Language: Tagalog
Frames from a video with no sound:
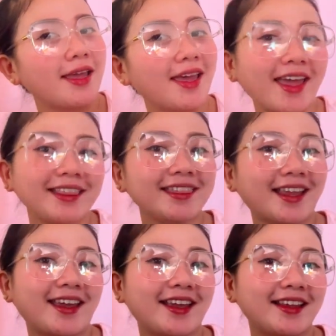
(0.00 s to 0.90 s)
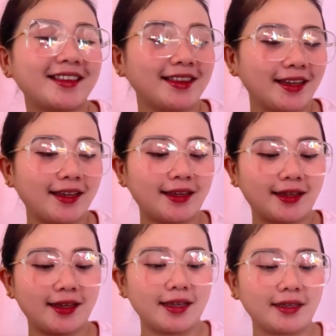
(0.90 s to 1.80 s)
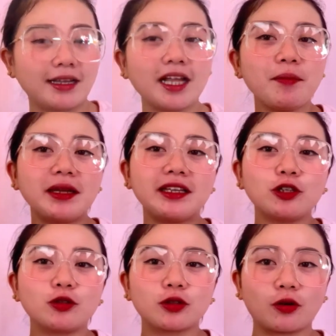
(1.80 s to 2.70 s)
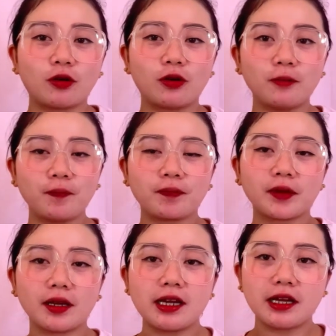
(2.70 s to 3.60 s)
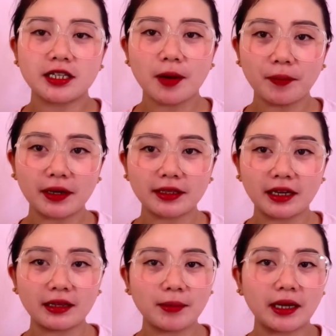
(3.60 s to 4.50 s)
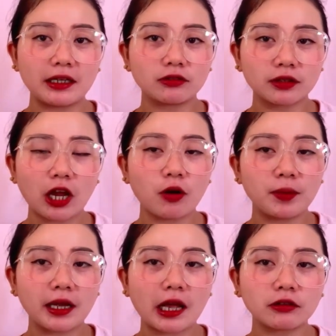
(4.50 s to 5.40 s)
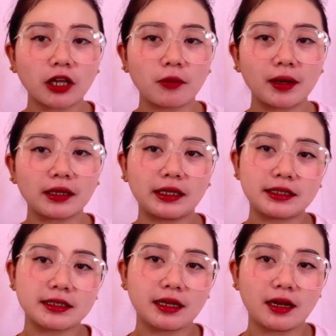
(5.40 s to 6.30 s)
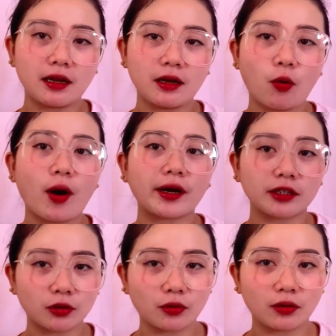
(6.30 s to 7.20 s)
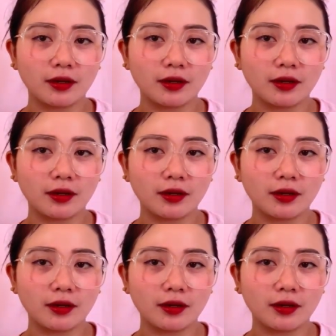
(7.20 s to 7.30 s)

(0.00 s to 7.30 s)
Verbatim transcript: And then, gagamitin ko to. Siyempre, dahil may ganito tayo, obligado tayong maglinis ng kwarto.